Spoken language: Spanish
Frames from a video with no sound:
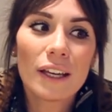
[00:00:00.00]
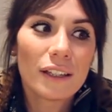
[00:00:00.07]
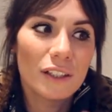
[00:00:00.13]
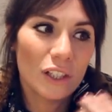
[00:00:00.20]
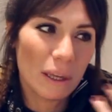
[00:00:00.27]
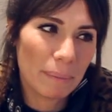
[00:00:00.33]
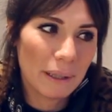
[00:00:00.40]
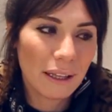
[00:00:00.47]
si
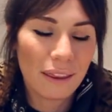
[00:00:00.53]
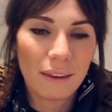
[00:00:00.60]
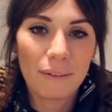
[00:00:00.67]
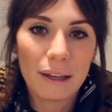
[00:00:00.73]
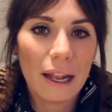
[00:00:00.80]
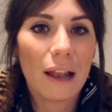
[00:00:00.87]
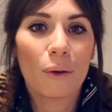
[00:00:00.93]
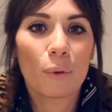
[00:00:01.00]
os apetece
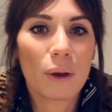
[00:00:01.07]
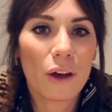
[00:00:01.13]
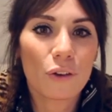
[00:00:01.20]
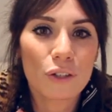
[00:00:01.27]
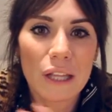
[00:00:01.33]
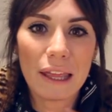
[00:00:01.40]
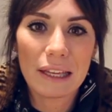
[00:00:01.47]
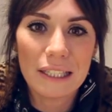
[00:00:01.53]
ver alguna
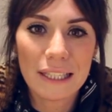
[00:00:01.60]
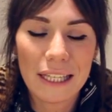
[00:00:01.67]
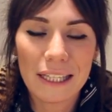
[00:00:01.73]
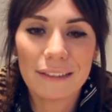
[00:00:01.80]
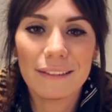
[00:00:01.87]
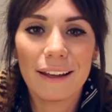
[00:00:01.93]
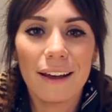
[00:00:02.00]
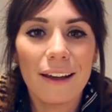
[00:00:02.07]
cosa
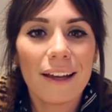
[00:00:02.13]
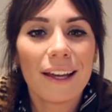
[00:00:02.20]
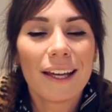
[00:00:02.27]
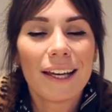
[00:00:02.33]
distinta,